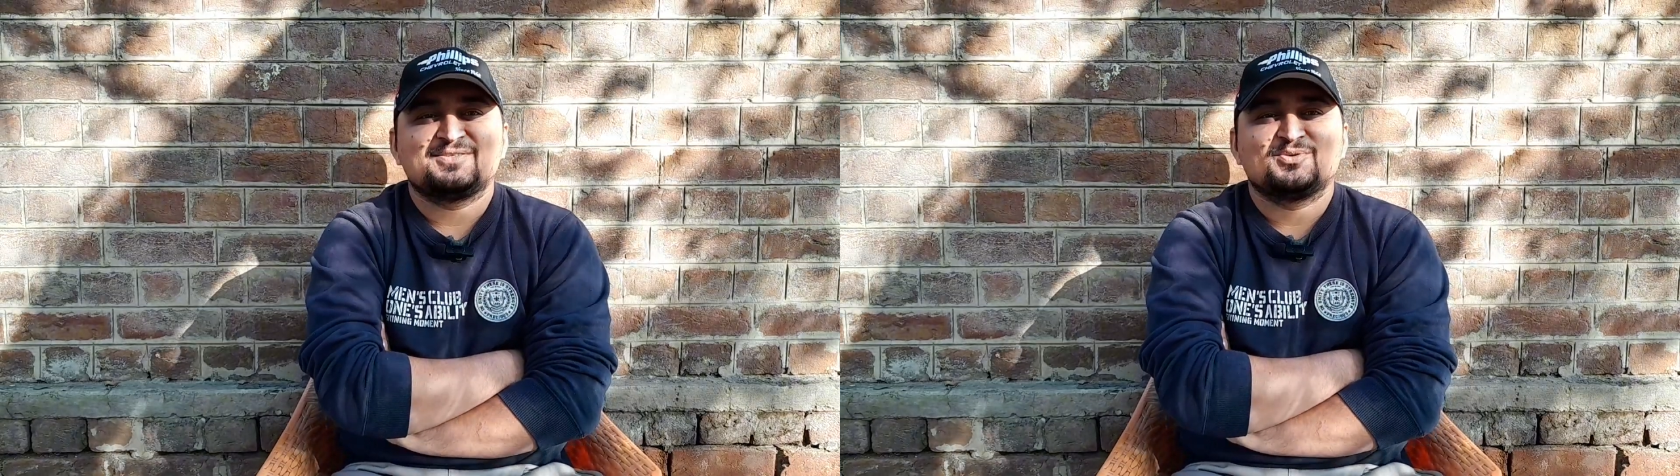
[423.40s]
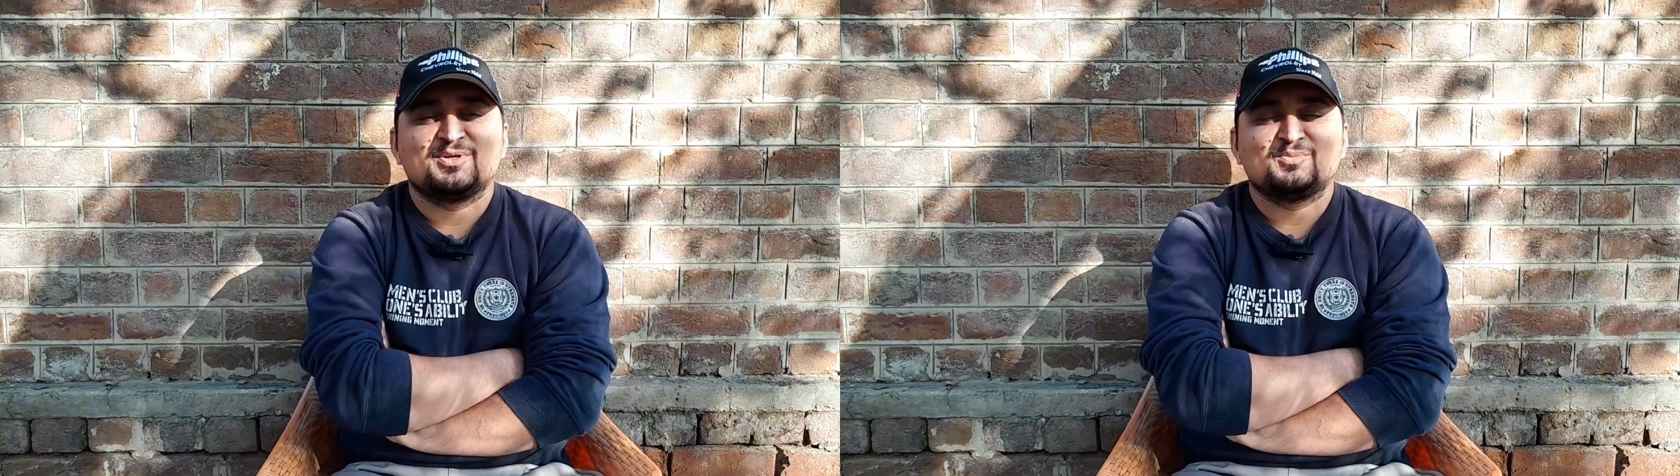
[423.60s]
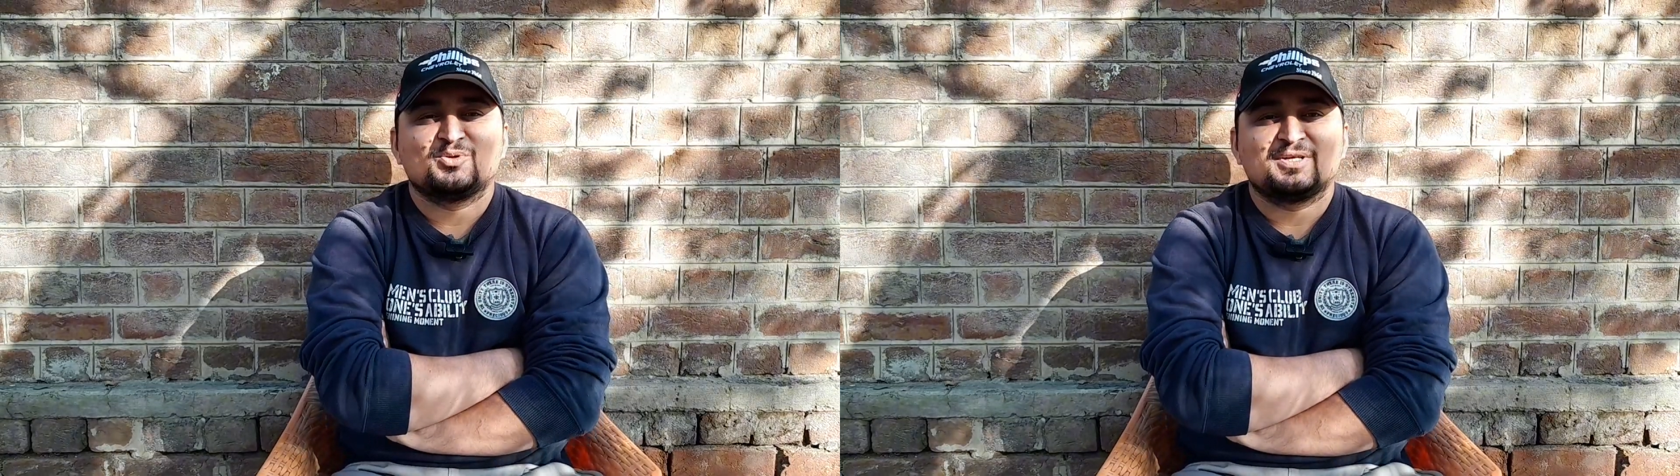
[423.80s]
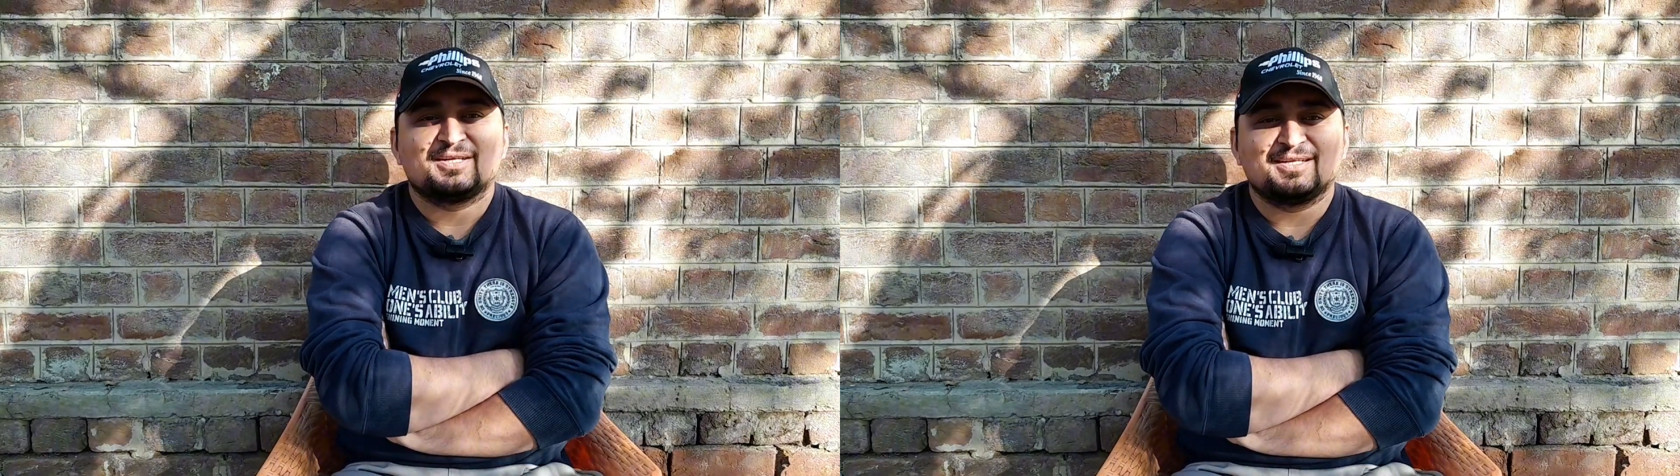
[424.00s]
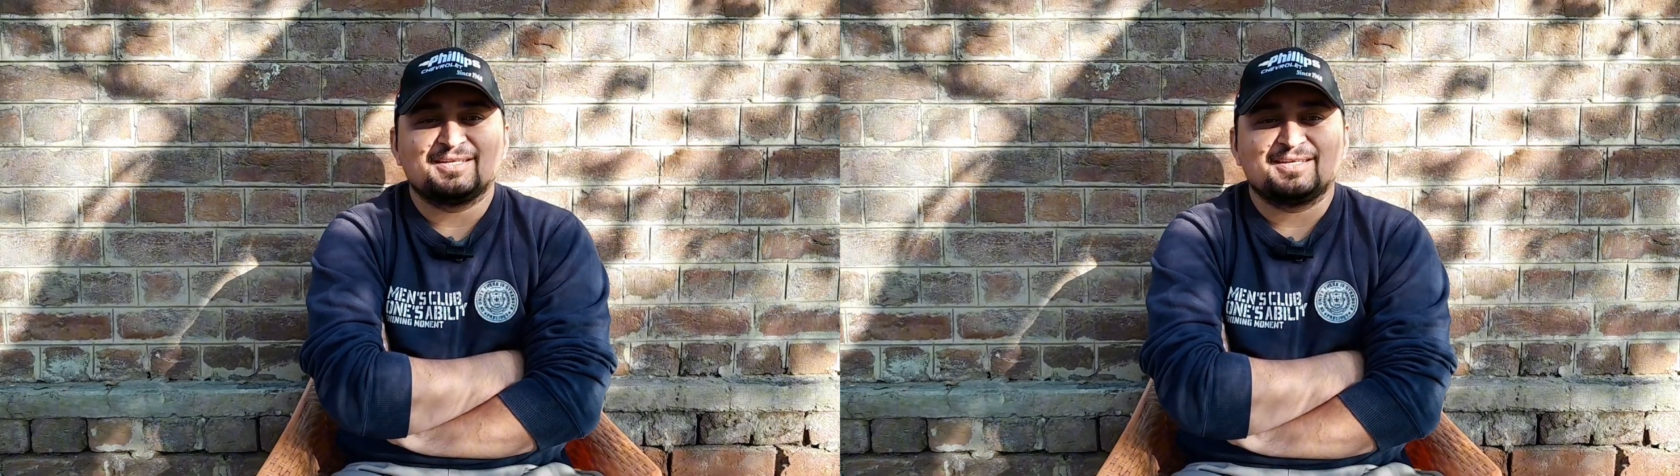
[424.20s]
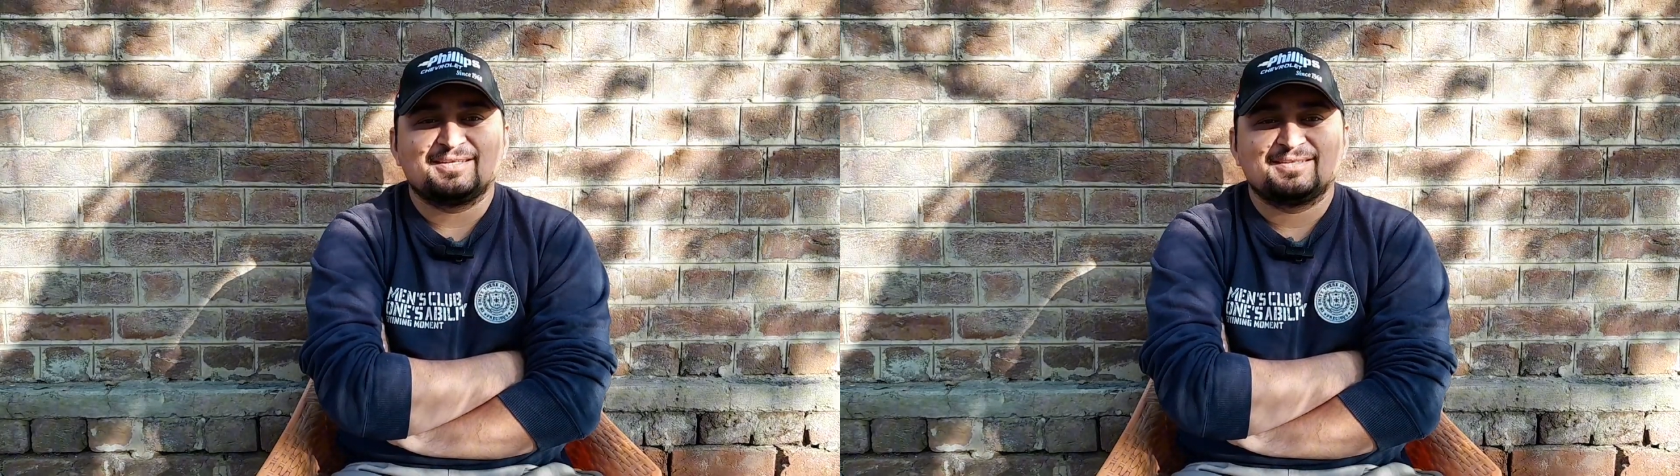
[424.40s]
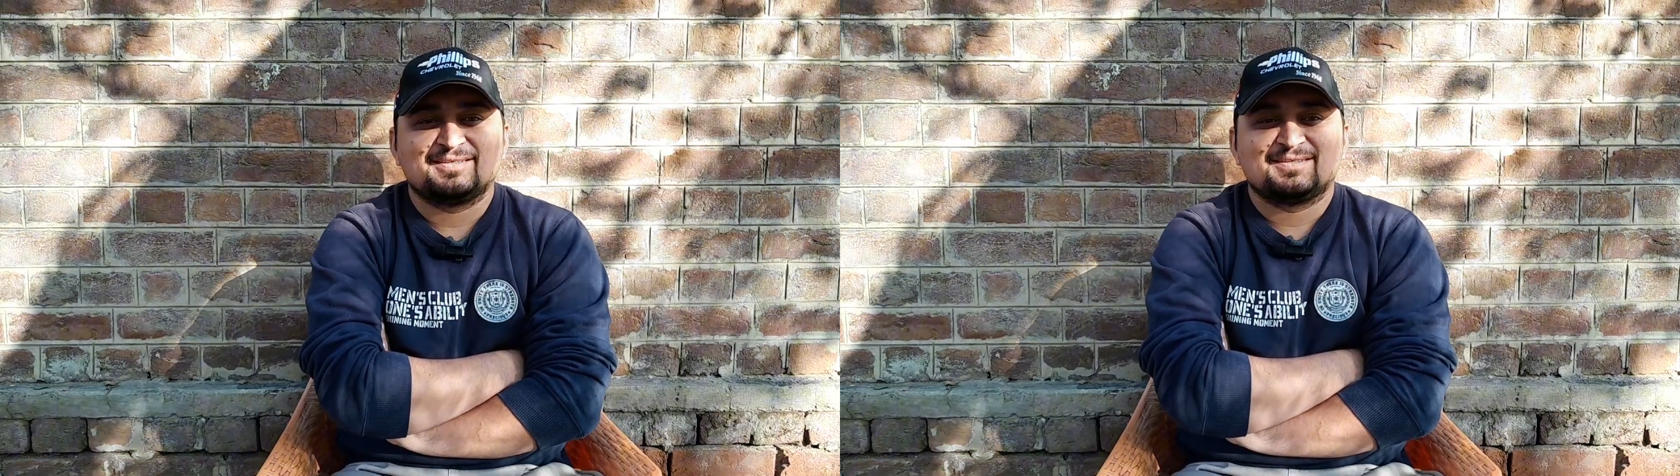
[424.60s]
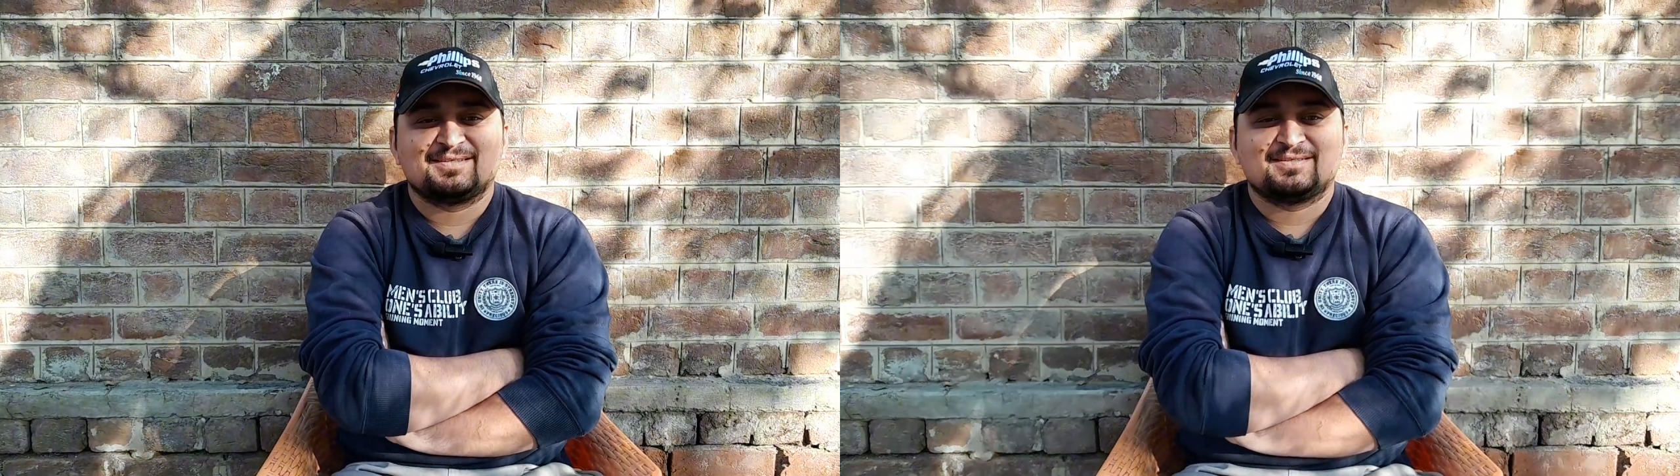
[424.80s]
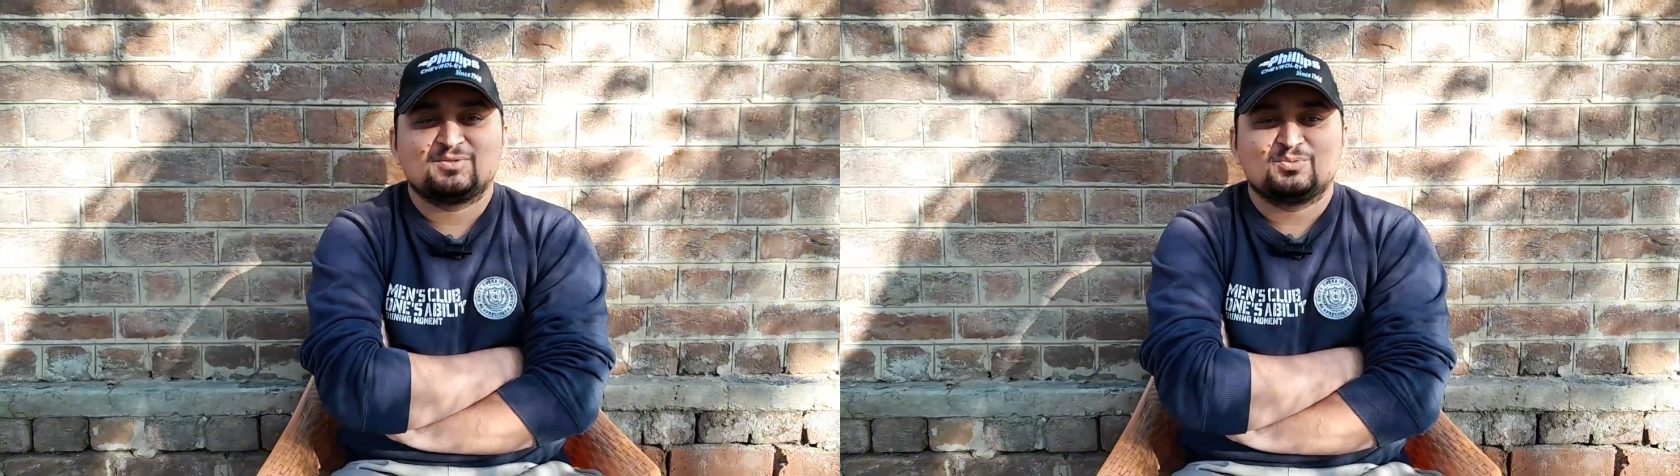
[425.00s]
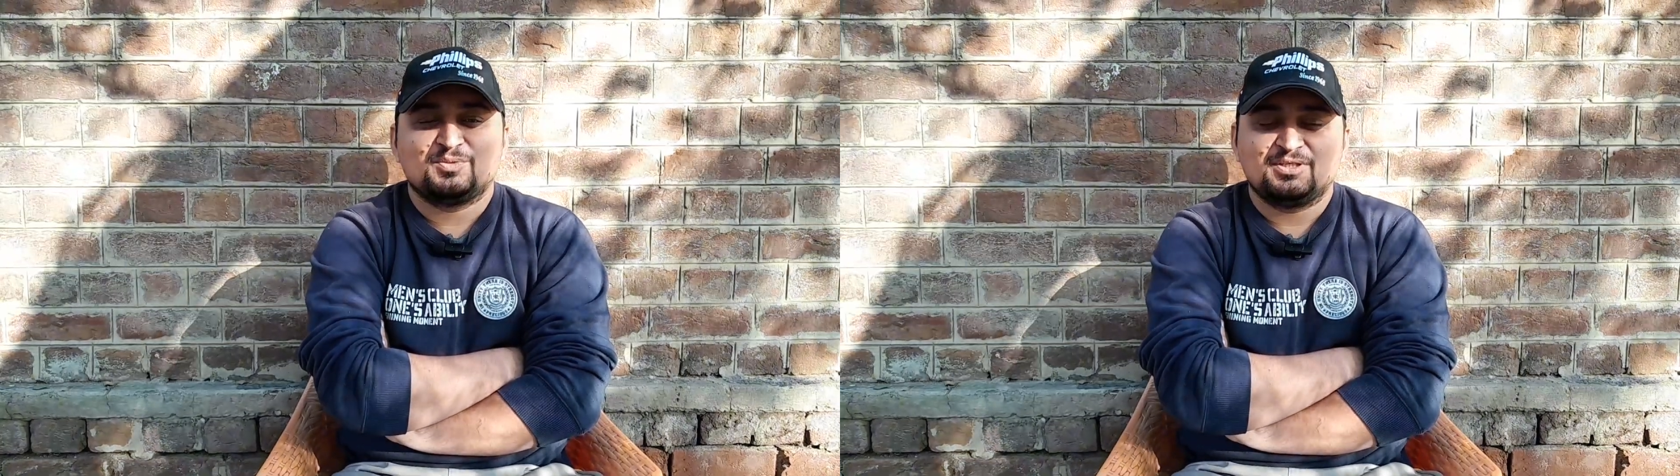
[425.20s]
शुगल मुगल करेंगे
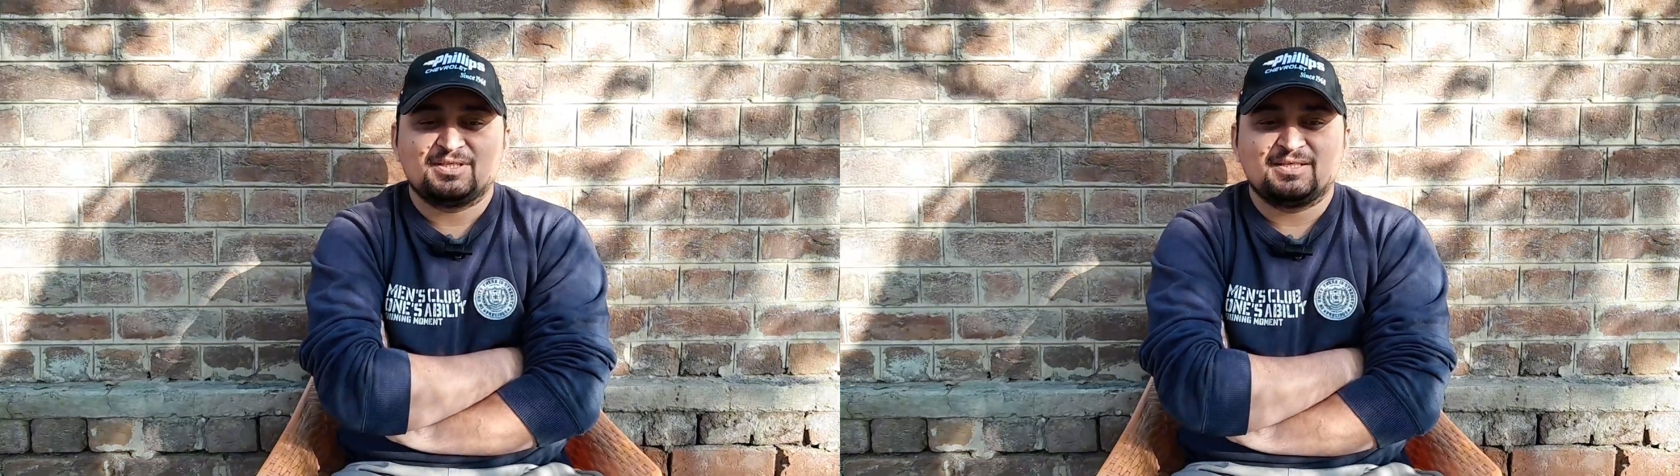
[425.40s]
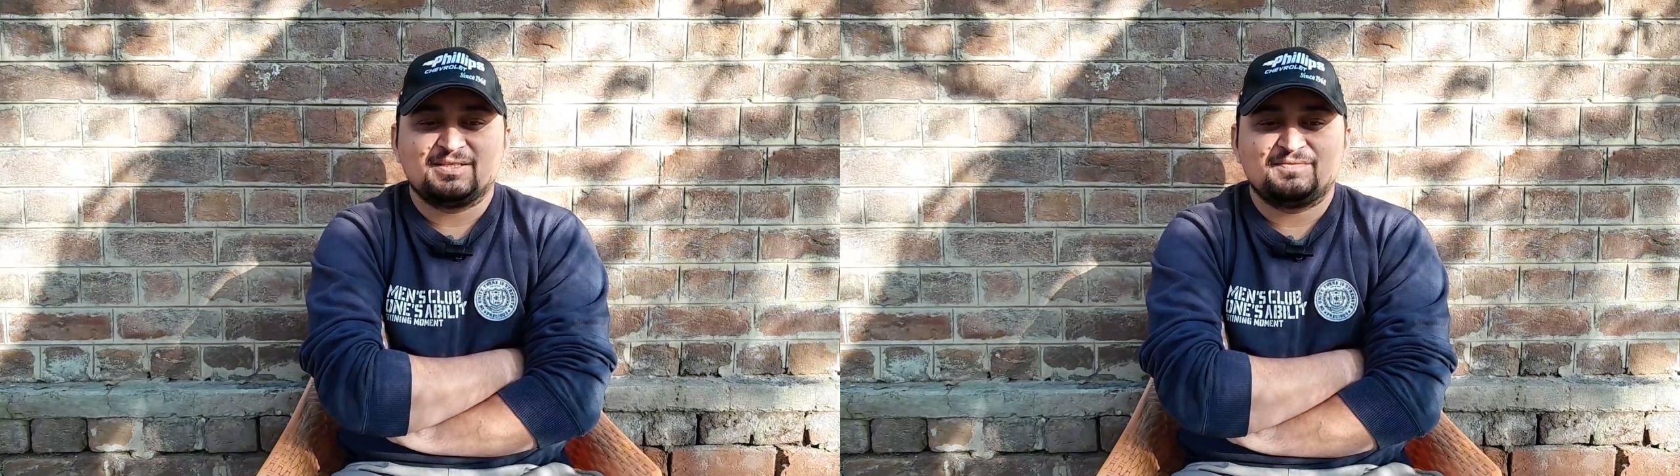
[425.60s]
तो उम्मीद है